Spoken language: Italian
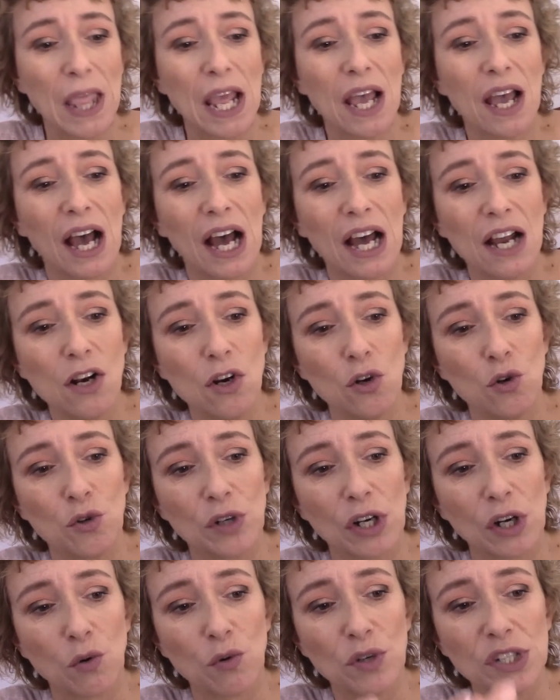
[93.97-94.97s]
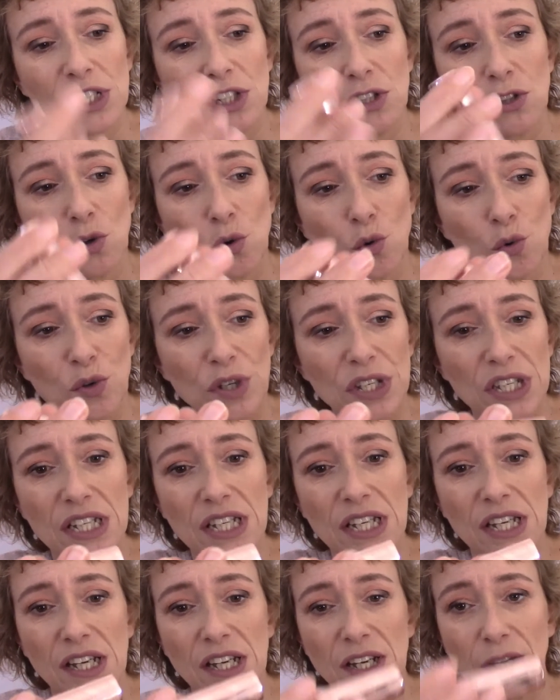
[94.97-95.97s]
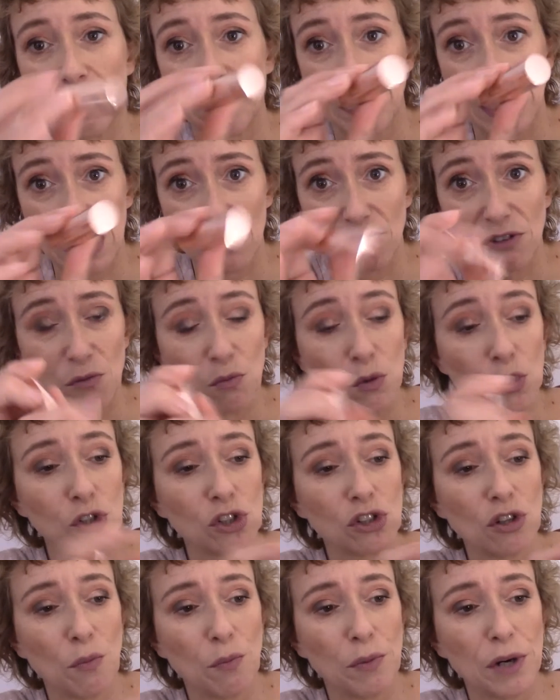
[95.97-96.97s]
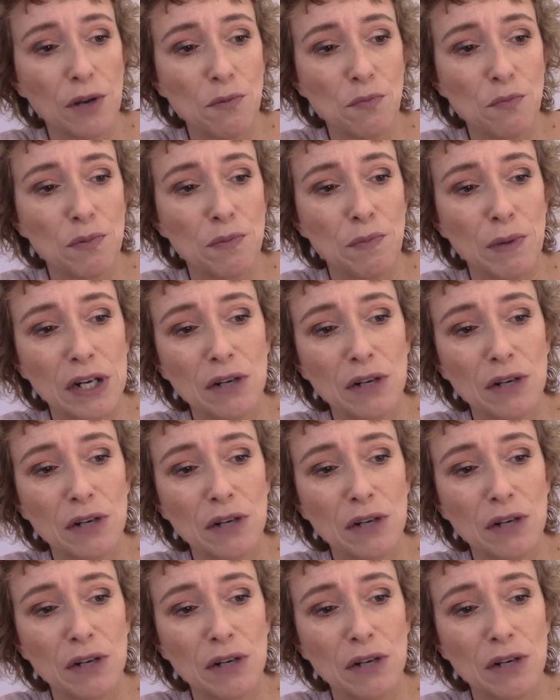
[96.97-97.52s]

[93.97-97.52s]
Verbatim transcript: Allora, questo qui che, che vi mostro per, per,